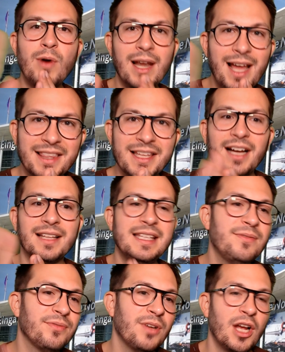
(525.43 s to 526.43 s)
l'arc
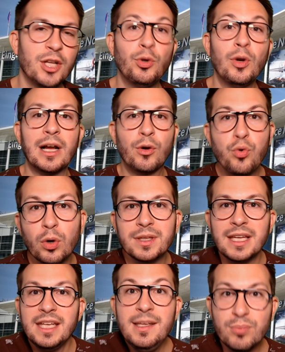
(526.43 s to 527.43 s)
narratif de la cour
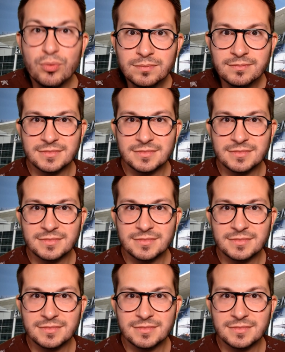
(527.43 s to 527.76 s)
des hiboux.